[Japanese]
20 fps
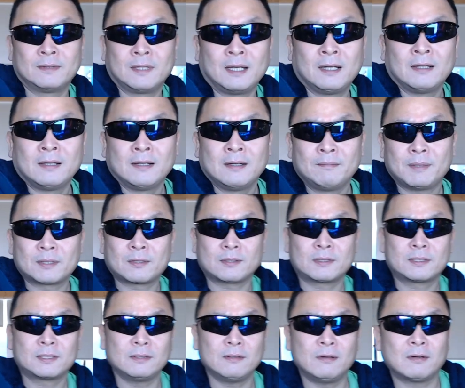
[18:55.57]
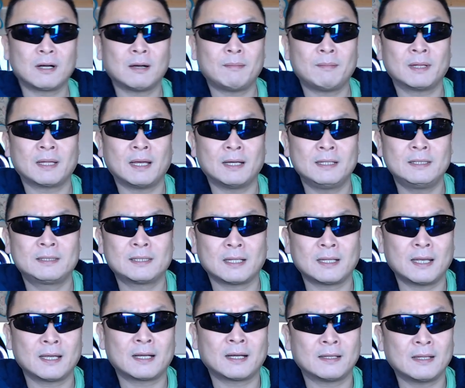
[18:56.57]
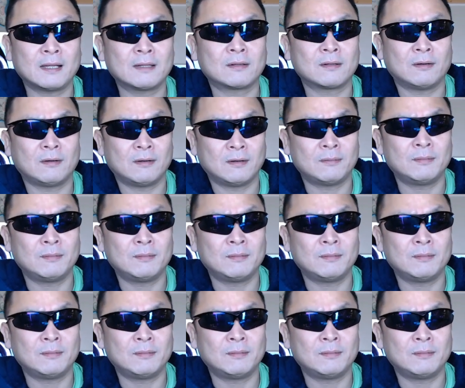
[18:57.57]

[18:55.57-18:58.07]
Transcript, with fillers: ねまあ、そっちの方がまだいいんじゃないかなと